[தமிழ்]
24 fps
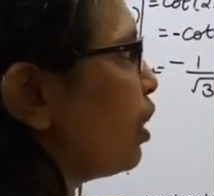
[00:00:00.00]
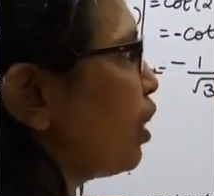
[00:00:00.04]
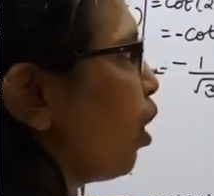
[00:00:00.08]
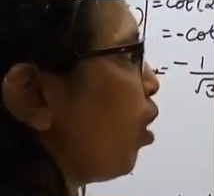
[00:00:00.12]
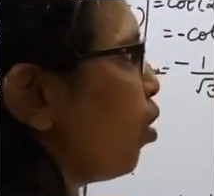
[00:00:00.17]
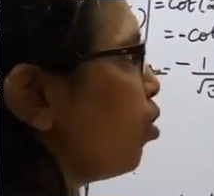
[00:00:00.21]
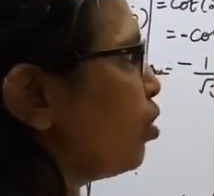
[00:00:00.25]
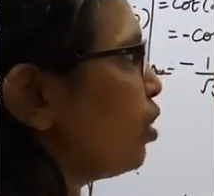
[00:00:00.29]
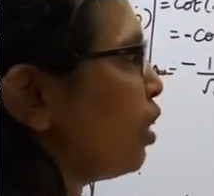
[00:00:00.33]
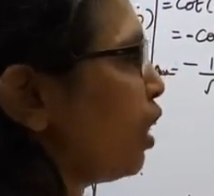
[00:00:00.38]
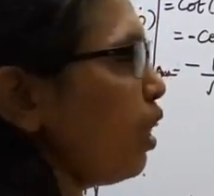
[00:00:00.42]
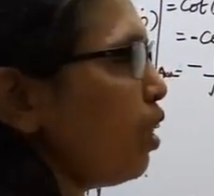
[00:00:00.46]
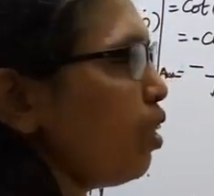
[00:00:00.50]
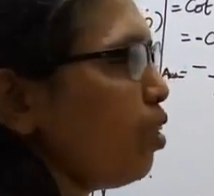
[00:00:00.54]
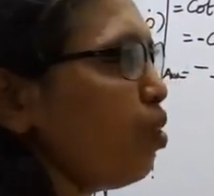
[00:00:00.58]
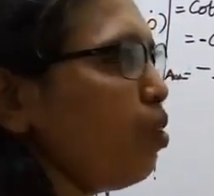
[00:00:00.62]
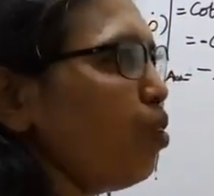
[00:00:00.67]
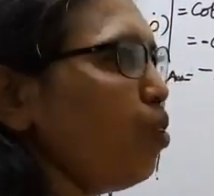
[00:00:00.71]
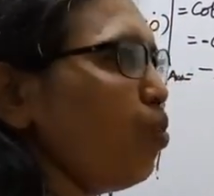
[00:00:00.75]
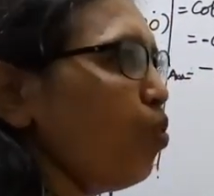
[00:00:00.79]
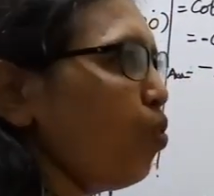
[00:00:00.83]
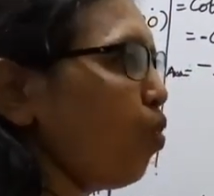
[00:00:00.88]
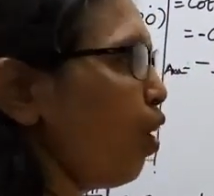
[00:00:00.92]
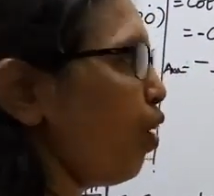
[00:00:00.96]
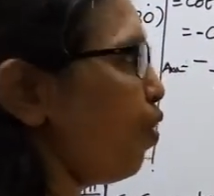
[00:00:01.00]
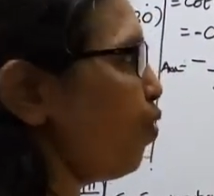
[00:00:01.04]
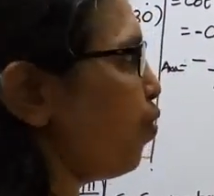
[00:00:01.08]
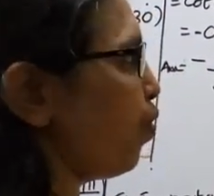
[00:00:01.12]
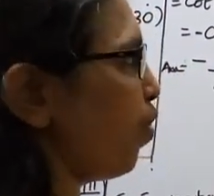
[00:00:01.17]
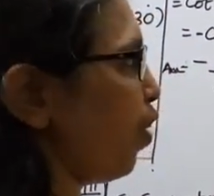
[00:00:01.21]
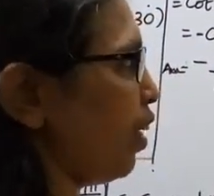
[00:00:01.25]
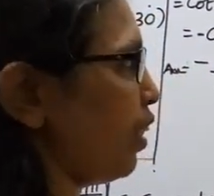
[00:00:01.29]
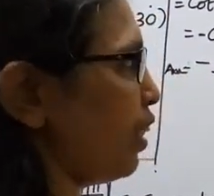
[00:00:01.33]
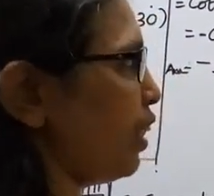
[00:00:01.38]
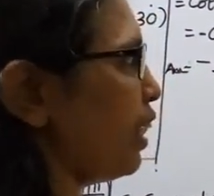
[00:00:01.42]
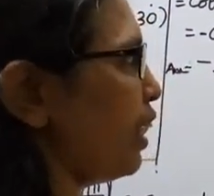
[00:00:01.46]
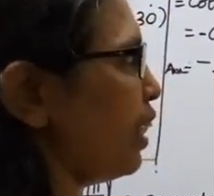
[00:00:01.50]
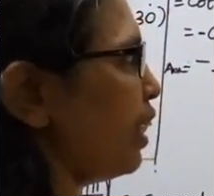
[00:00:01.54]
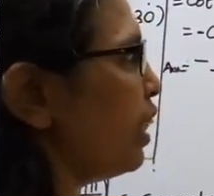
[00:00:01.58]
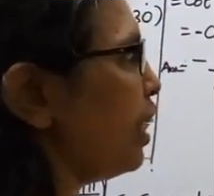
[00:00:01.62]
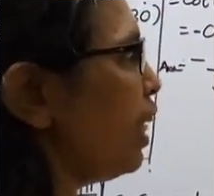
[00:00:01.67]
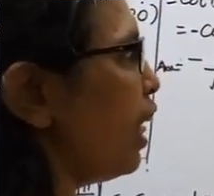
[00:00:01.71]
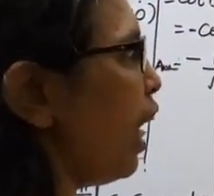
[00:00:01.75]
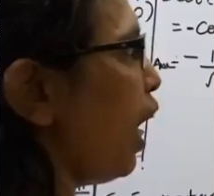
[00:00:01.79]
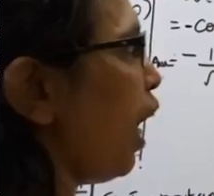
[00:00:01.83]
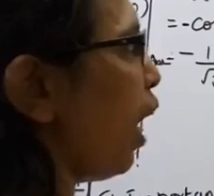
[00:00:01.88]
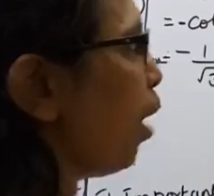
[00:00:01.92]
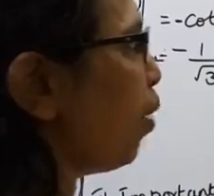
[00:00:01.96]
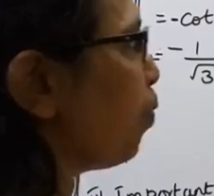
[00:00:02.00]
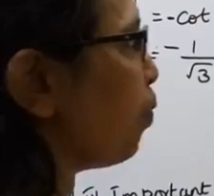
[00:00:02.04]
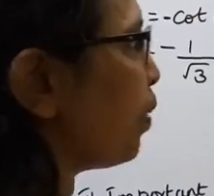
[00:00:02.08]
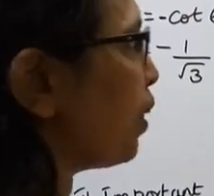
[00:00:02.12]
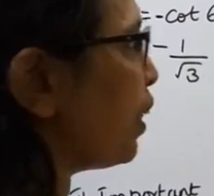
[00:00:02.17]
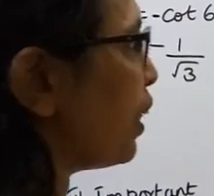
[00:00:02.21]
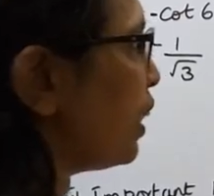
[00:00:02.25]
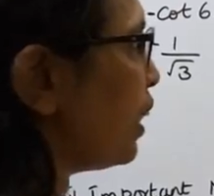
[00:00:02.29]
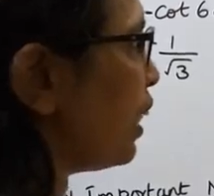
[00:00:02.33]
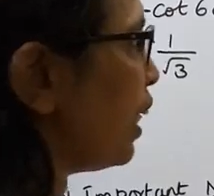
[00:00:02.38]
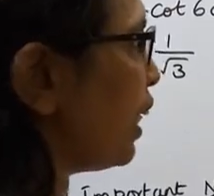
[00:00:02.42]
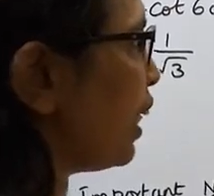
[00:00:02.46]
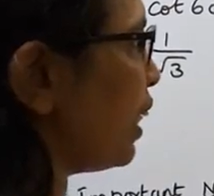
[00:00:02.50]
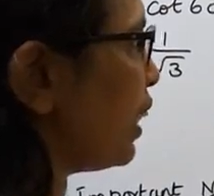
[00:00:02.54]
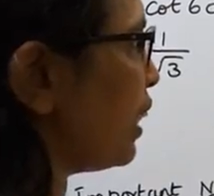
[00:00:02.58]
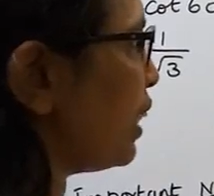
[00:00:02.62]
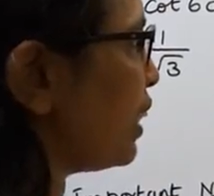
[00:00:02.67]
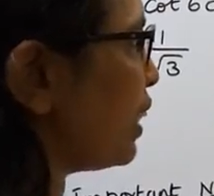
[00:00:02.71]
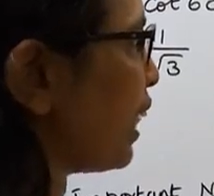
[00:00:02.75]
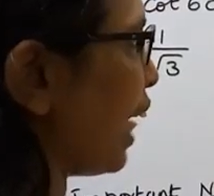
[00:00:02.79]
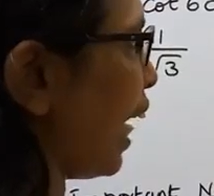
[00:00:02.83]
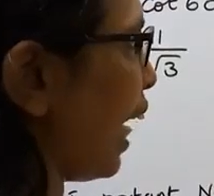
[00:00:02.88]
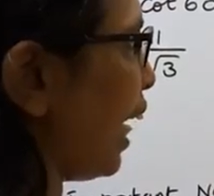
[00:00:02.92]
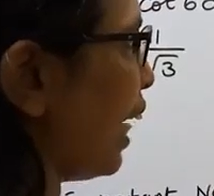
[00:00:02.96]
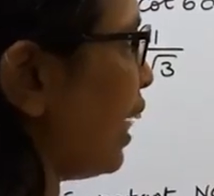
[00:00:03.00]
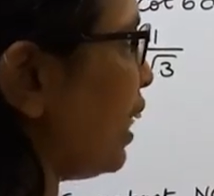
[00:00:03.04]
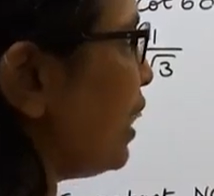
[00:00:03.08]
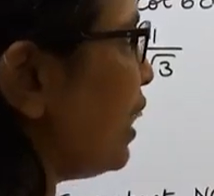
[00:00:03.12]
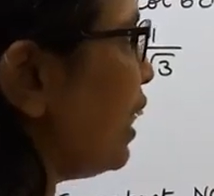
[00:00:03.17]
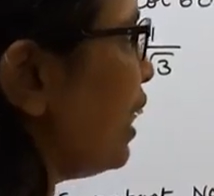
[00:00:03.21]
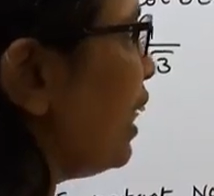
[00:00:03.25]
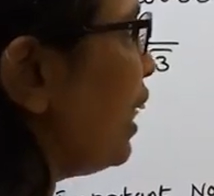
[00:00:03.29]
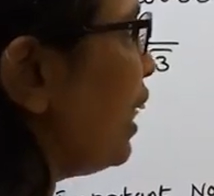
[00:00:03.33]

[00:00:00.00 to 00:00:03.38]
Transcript: தௌசண்ட் ஒன் ஃபார்ட்டி அப்போ இது என்னது டேன்